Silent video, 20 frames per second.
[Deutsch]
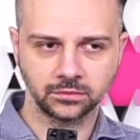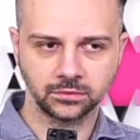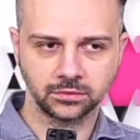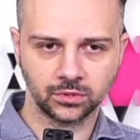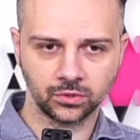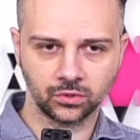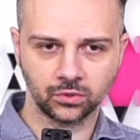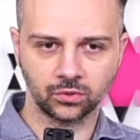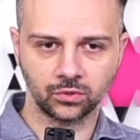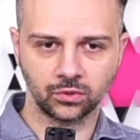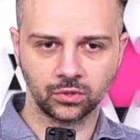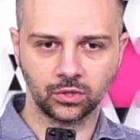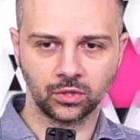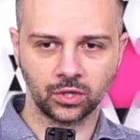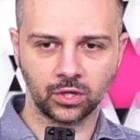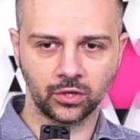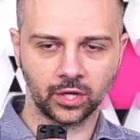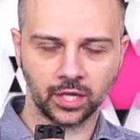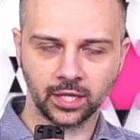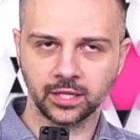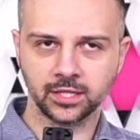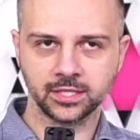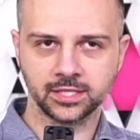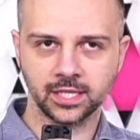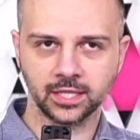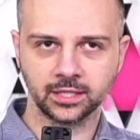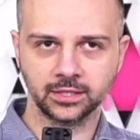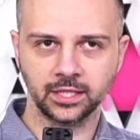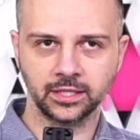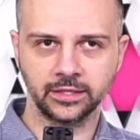So, und anders
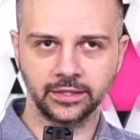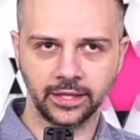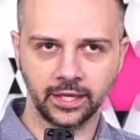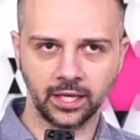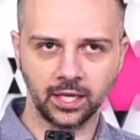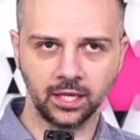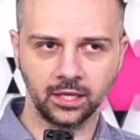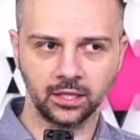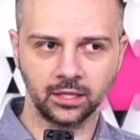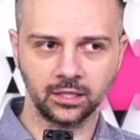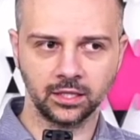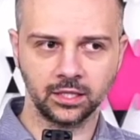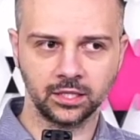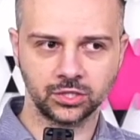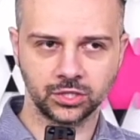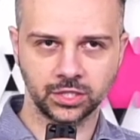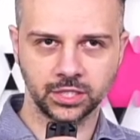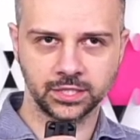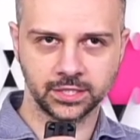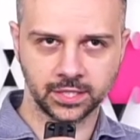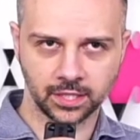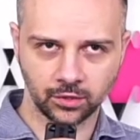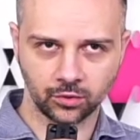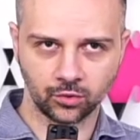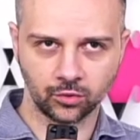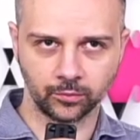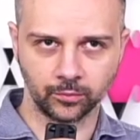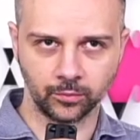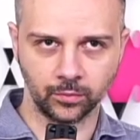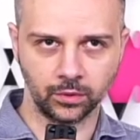sagt er, nee, ich schieße da
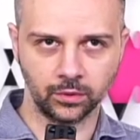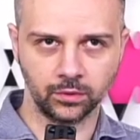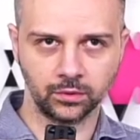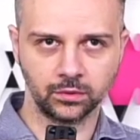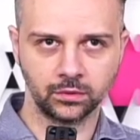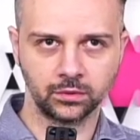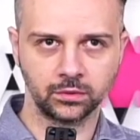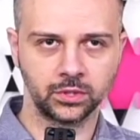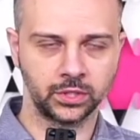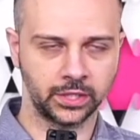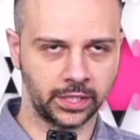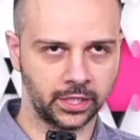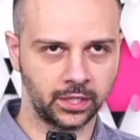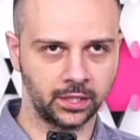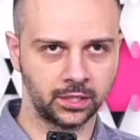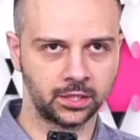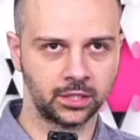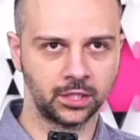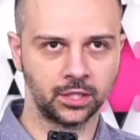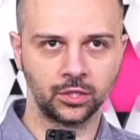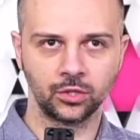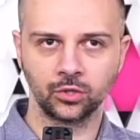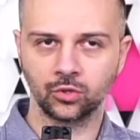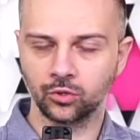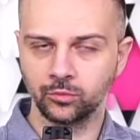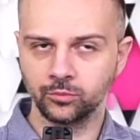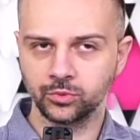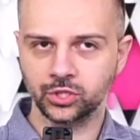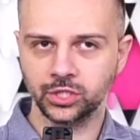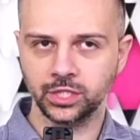rum. Ja,
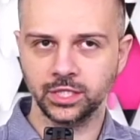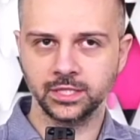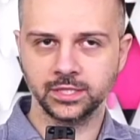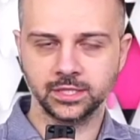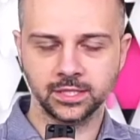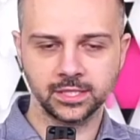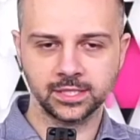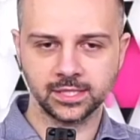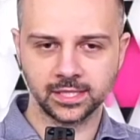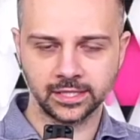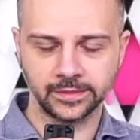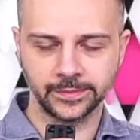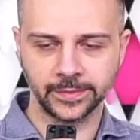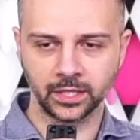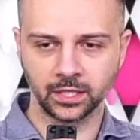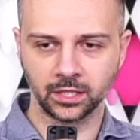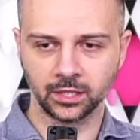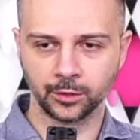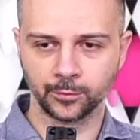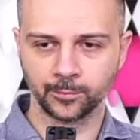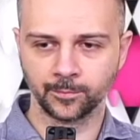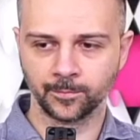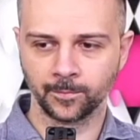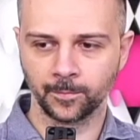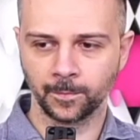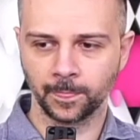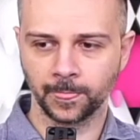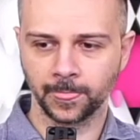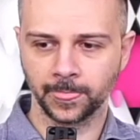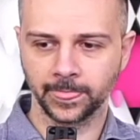rumschießen ist immer
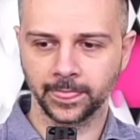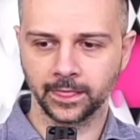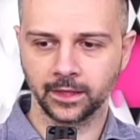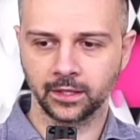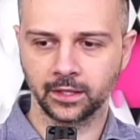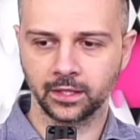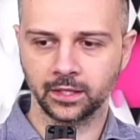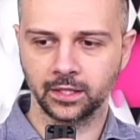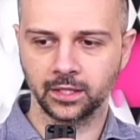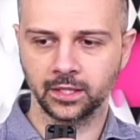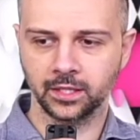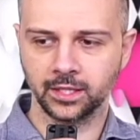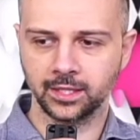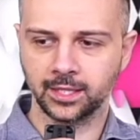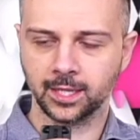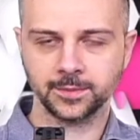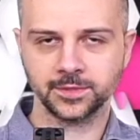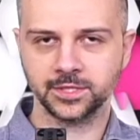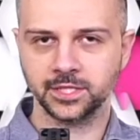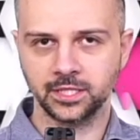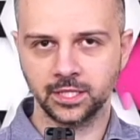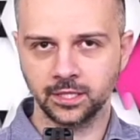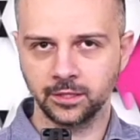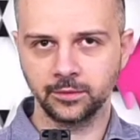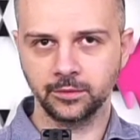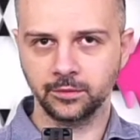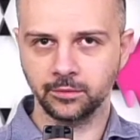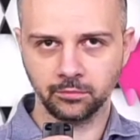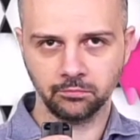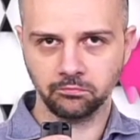äh, ich habe es nicht
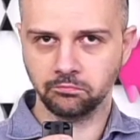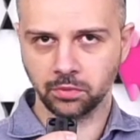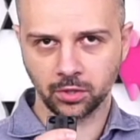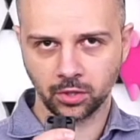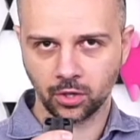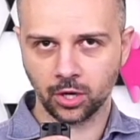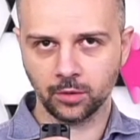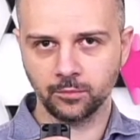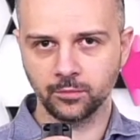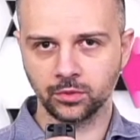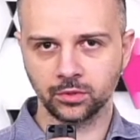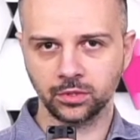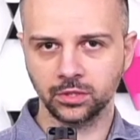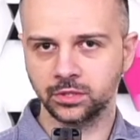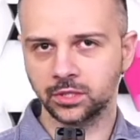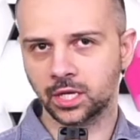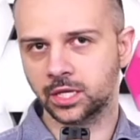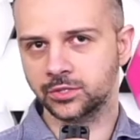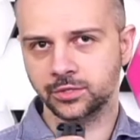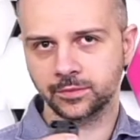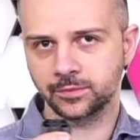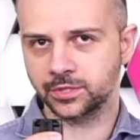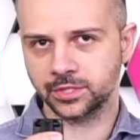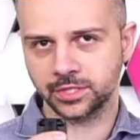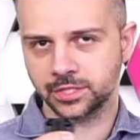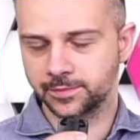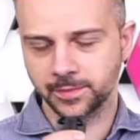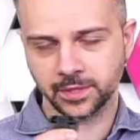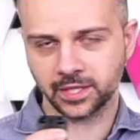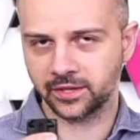hinbekommen und also muss ich
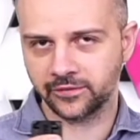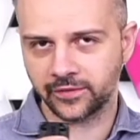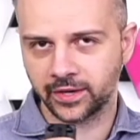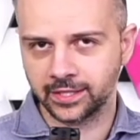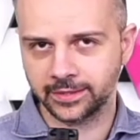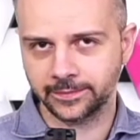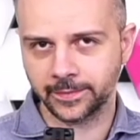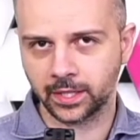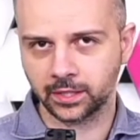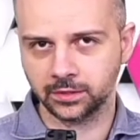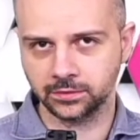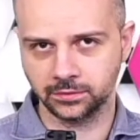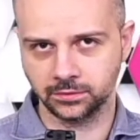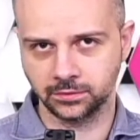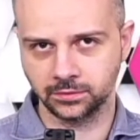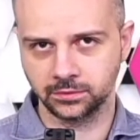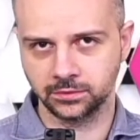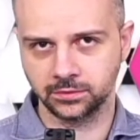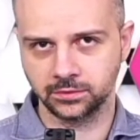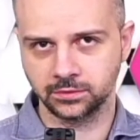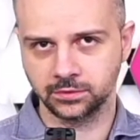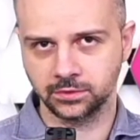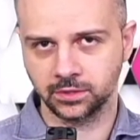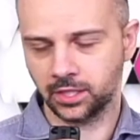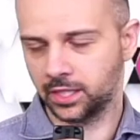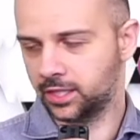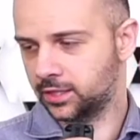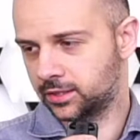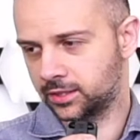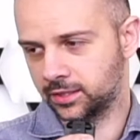es mit Gewalt machen.
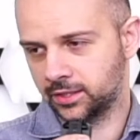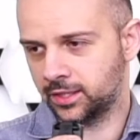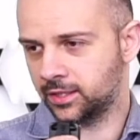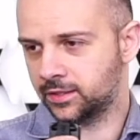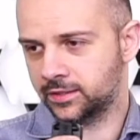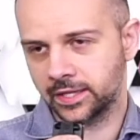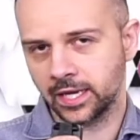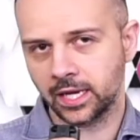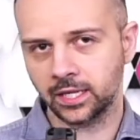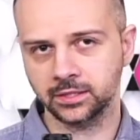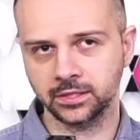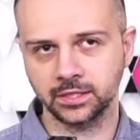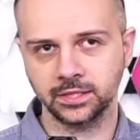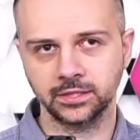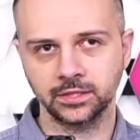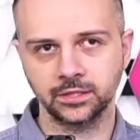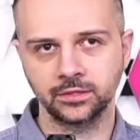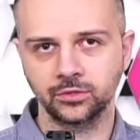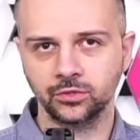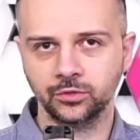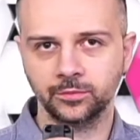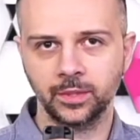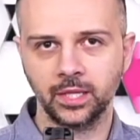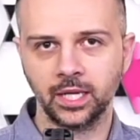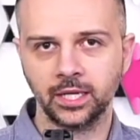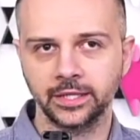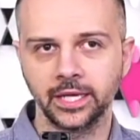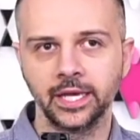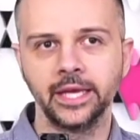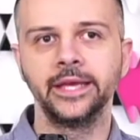Geht, geht gar nicht. Tut mir
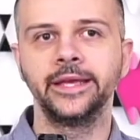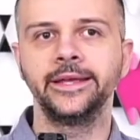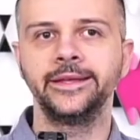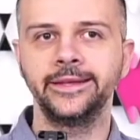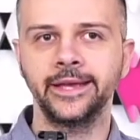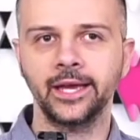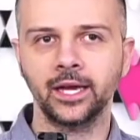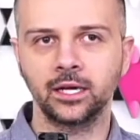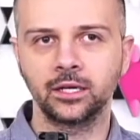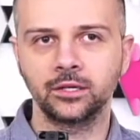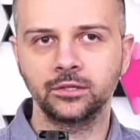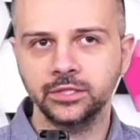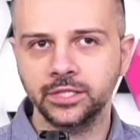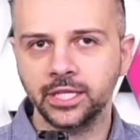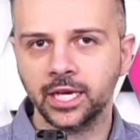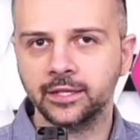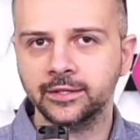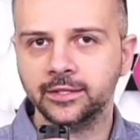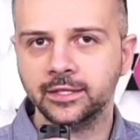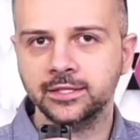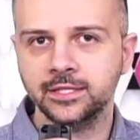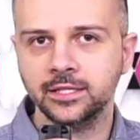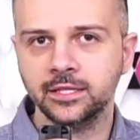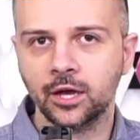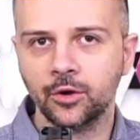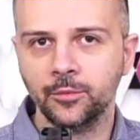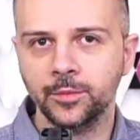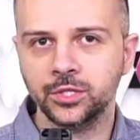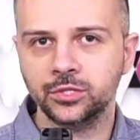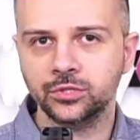leid. Ja, und die anderen sind
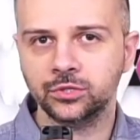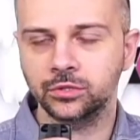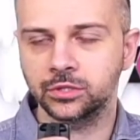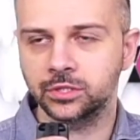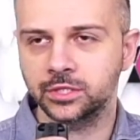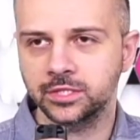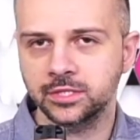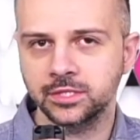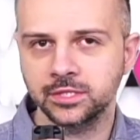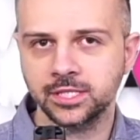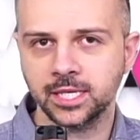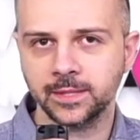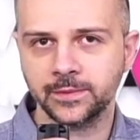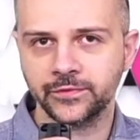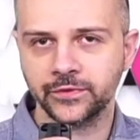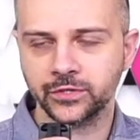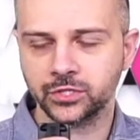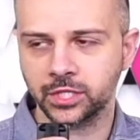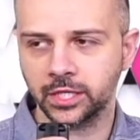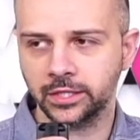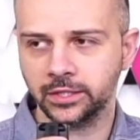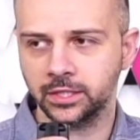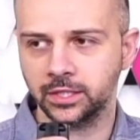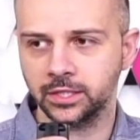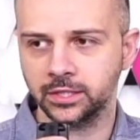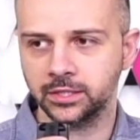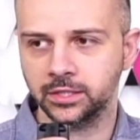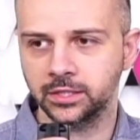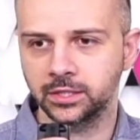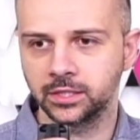auch mit Schuld.
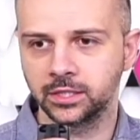Selbstverständlich.